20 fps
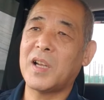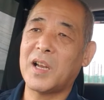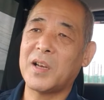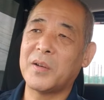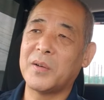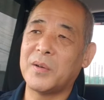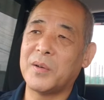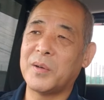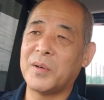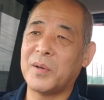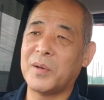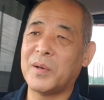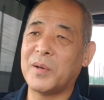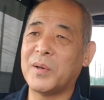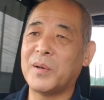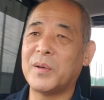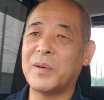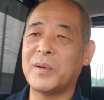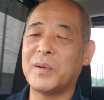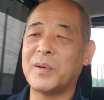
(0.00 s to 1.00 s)
あ
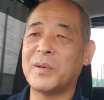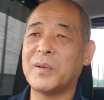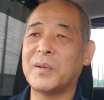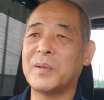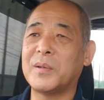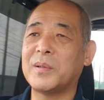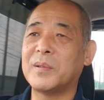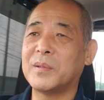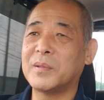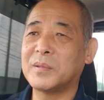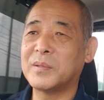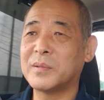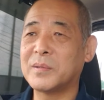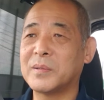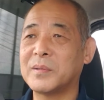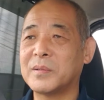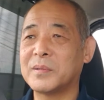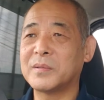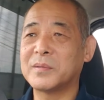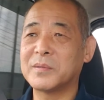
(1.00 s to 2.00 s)

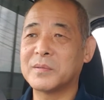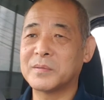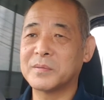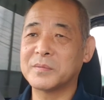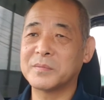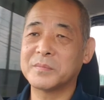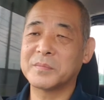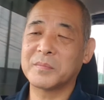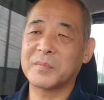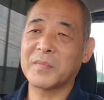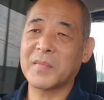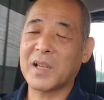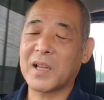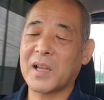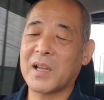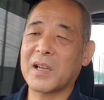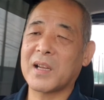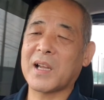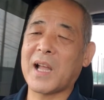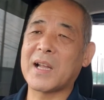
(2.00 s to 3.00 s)

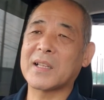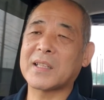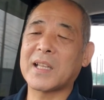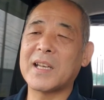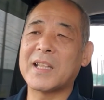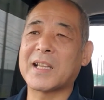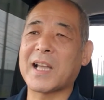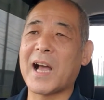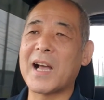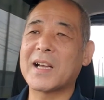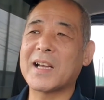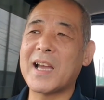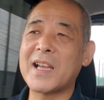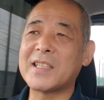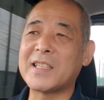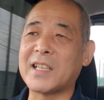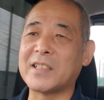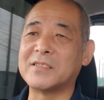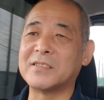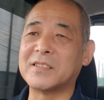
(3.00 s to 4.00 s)
のー、簡単に考
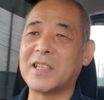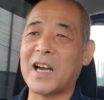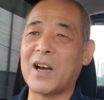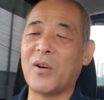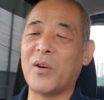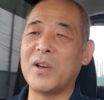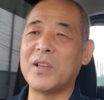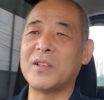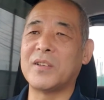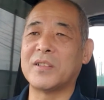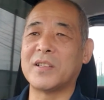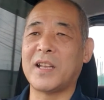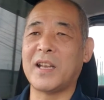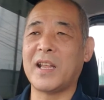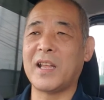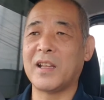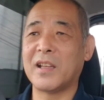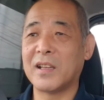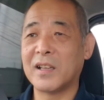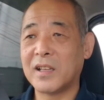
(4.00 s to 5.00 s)
えてるんが多いので
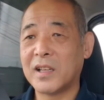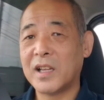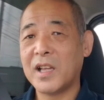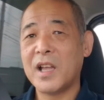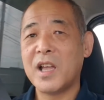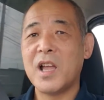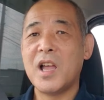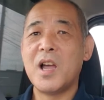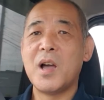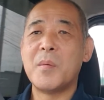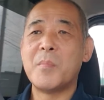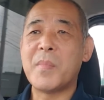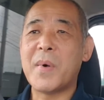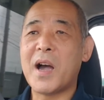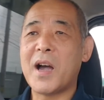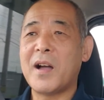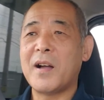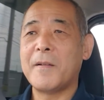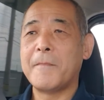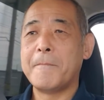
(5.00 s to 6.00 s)
ね。
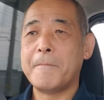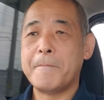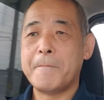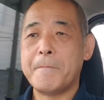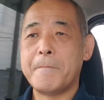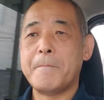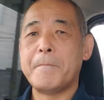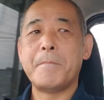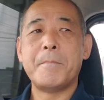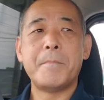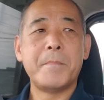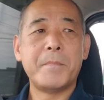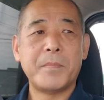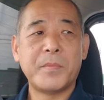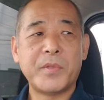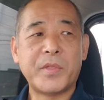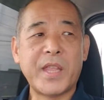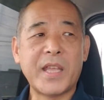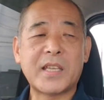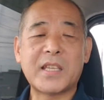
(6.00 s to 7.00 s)
まあ
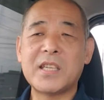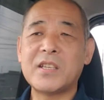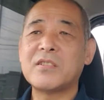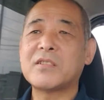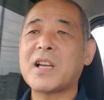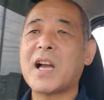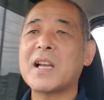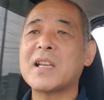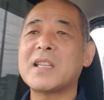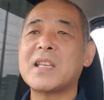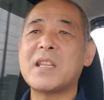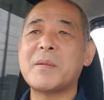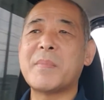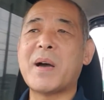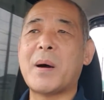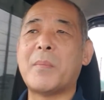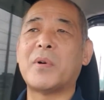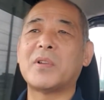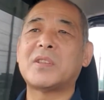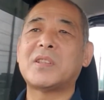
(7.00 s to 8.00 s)
できる限り
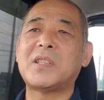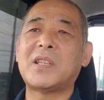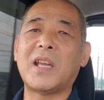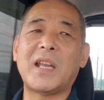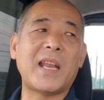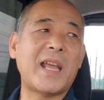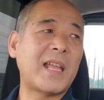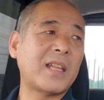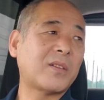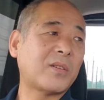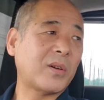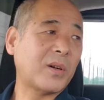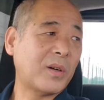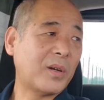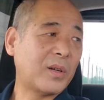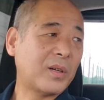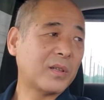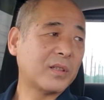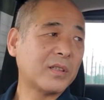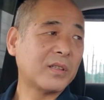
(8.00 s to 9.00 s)
守ってね
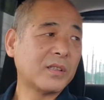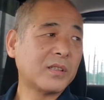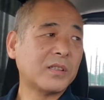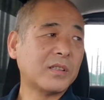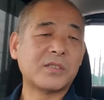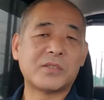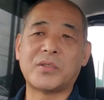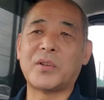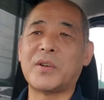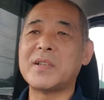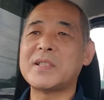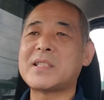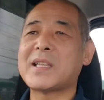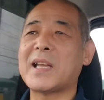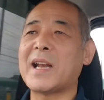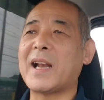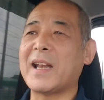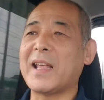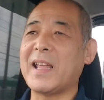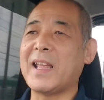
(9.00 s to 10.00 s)
とそう言っ
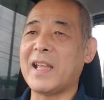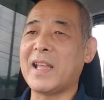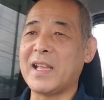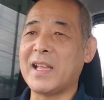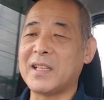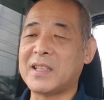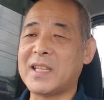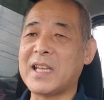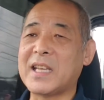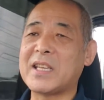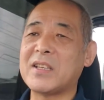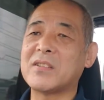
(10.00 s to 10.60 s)
たらねで